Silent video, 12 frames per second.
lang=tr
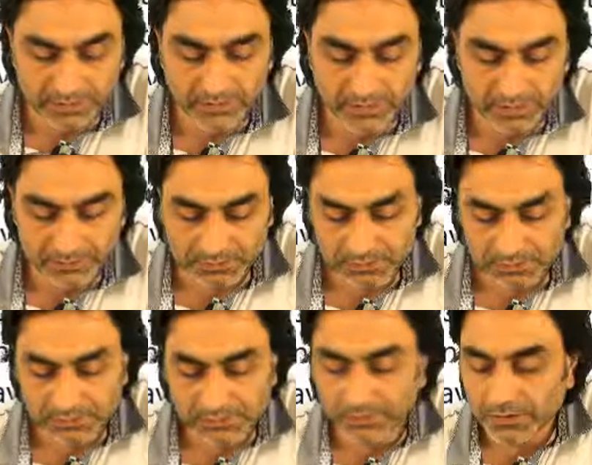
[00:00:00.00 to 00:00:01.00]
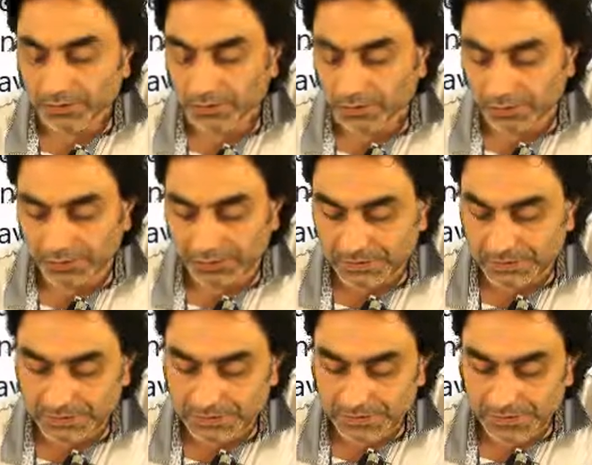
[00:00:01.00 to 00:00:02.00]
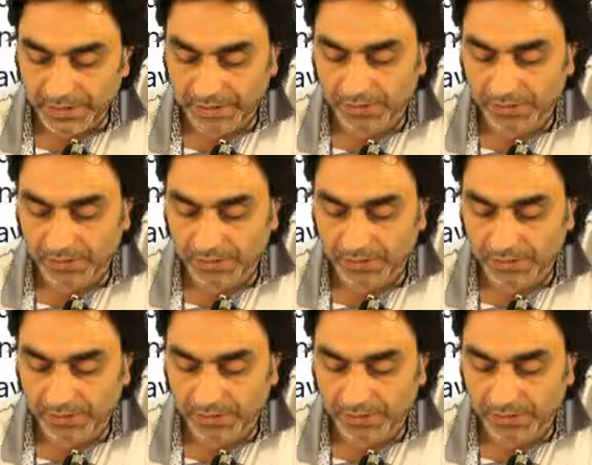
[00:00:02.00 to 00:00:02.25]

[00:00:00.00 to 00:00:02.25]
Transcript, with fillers: among the evil doers.